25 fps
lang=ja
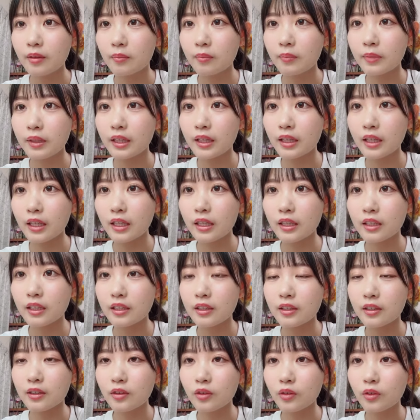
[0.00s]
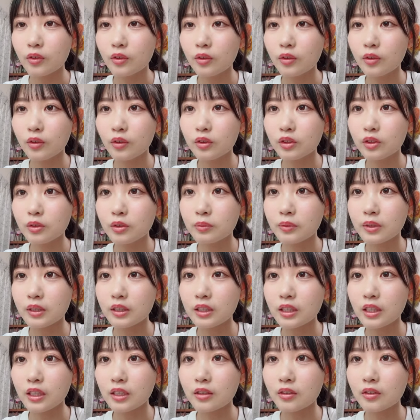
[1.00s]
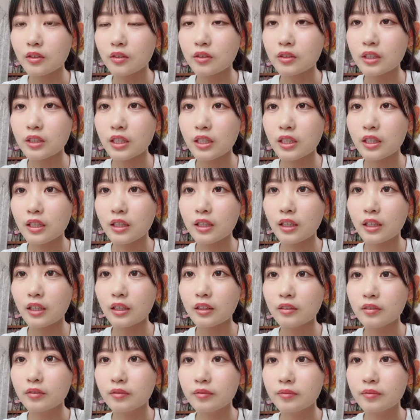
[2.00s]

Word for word: 見た人くまさんの生誕